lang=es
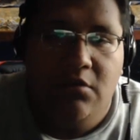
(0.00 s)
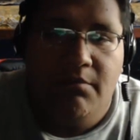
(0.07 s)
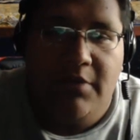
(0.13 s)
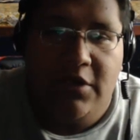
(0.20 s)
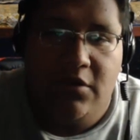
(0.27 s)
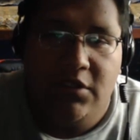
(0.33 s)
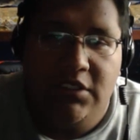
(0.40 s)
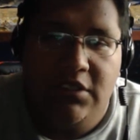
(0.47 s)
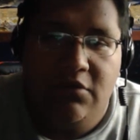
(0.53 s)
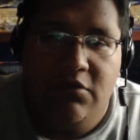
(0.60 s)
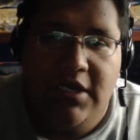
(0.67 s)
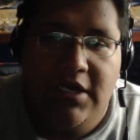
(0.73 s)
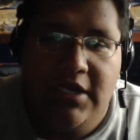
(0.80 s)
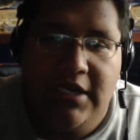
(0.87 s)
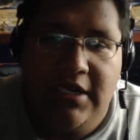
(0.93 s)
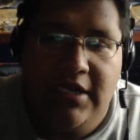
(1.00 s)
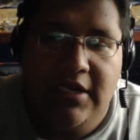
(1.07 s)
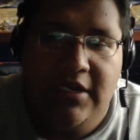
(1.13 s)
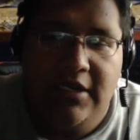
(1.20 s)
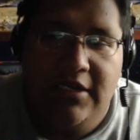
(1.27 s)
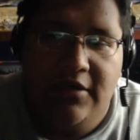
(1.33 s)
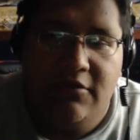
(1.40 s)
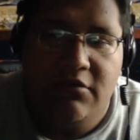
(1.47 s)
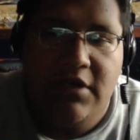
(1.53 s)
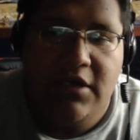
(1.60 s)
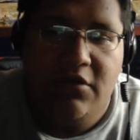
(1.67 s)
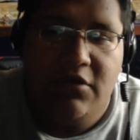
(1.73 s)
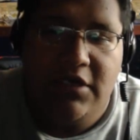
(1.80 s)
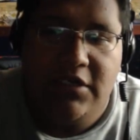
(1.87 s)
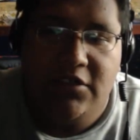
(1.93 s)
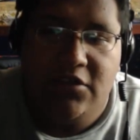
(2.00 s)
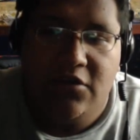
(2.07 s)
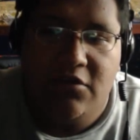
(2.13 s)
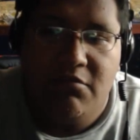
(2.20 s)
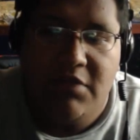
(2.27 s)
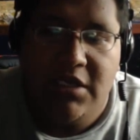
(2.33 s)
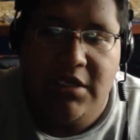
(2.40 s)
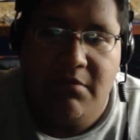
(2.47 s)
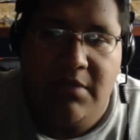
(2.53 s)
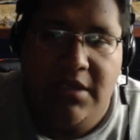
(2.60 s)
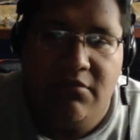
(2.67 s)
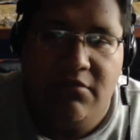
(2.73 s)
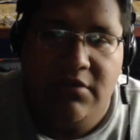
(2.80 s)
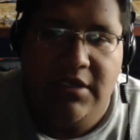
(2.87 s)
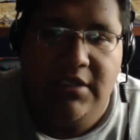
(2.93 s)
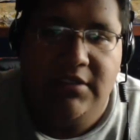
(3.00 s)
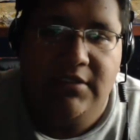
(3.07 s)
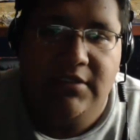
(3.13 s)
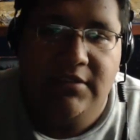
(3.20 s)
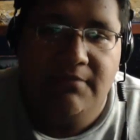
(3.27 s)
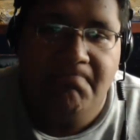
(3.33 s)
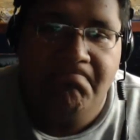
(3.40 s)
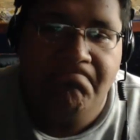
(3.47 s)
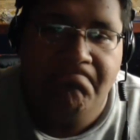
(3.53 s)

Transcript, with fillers: Pero sí una, conexión mínima de unas